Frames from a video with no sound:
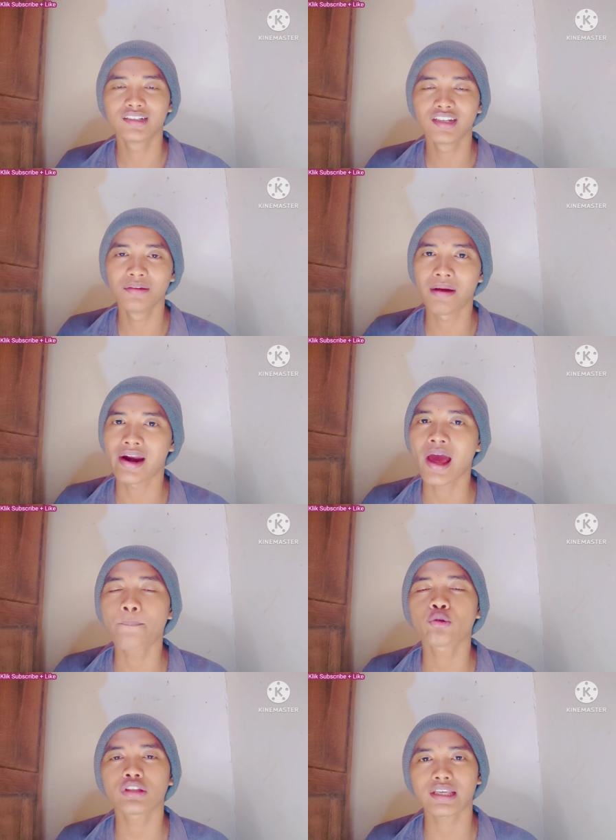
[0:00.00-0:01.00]

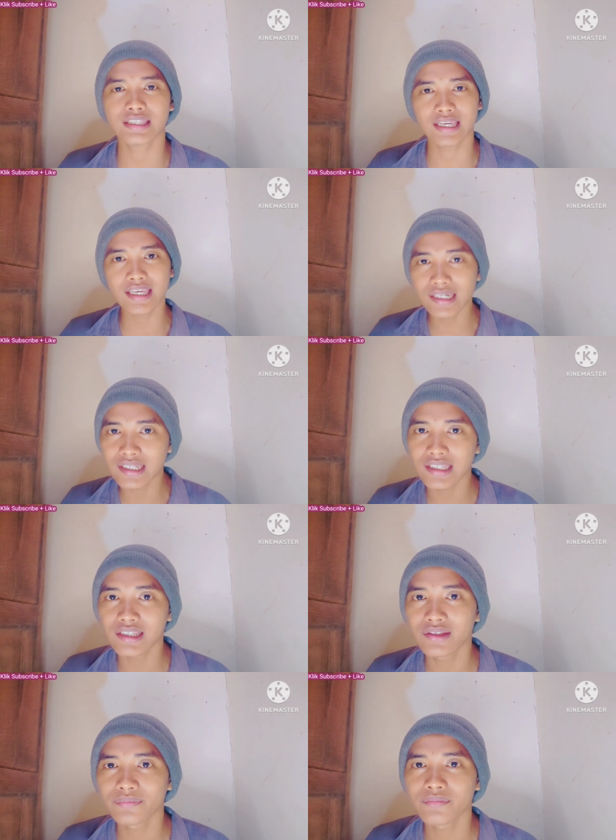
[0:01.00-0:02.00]
Dimana podcast
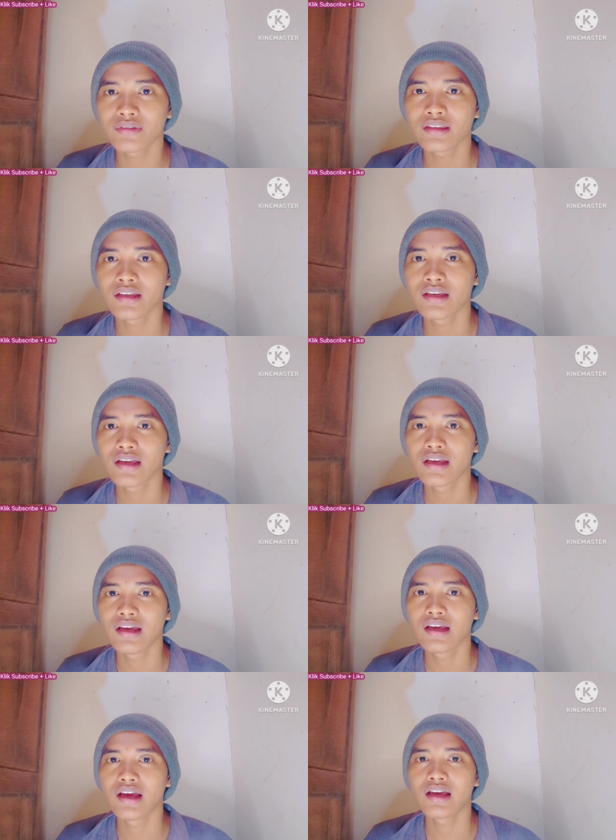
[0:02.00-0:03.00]
ini
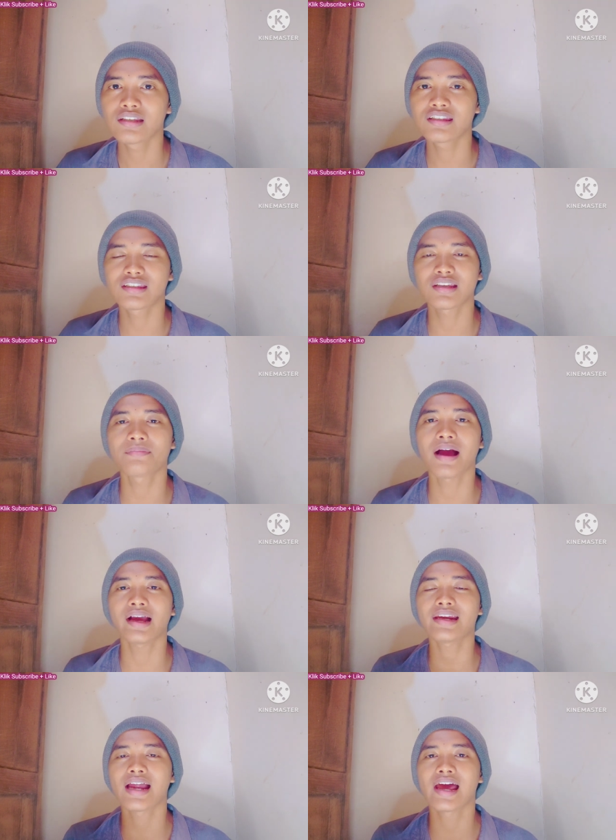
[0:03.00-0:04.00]

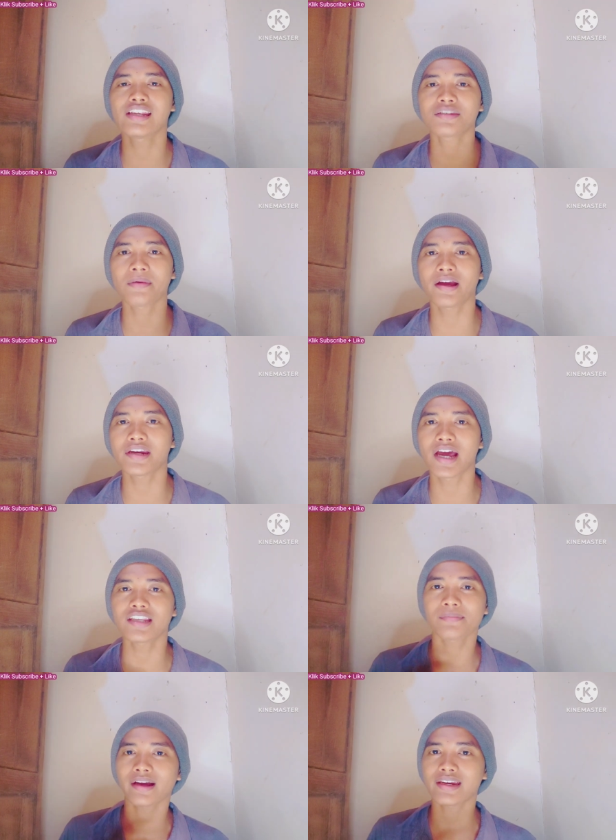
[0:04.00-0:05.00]
semakin hari, semakin
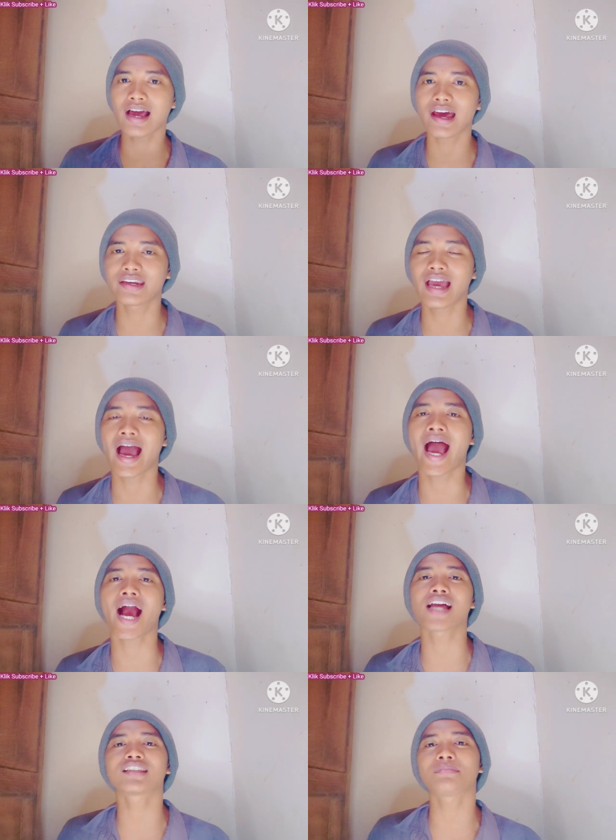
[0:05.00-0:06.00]
hari, semakin hari
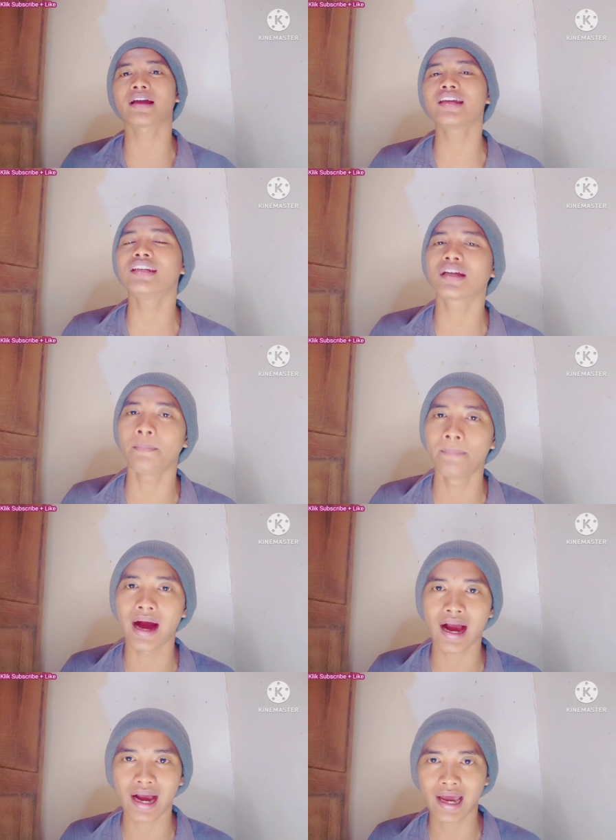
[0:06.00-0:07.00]
akan semakin
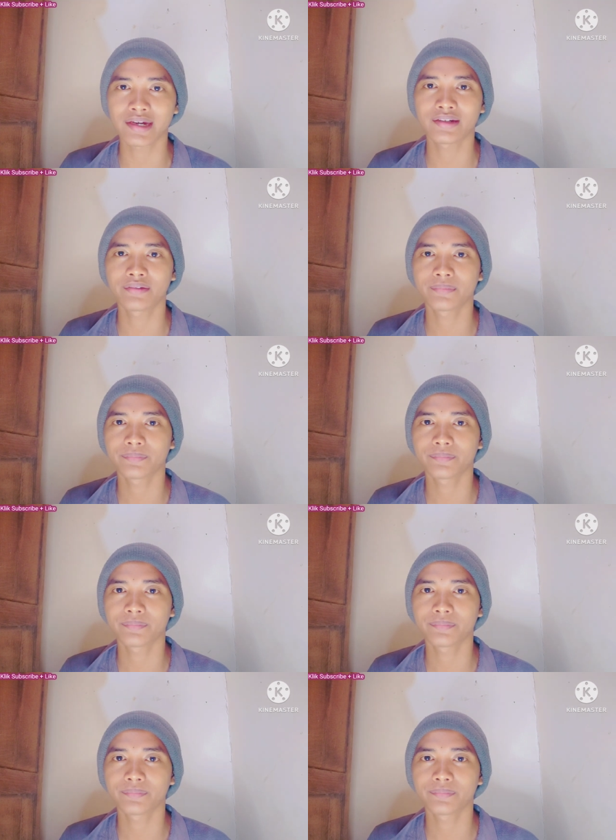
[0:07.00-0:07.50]
dikembangkan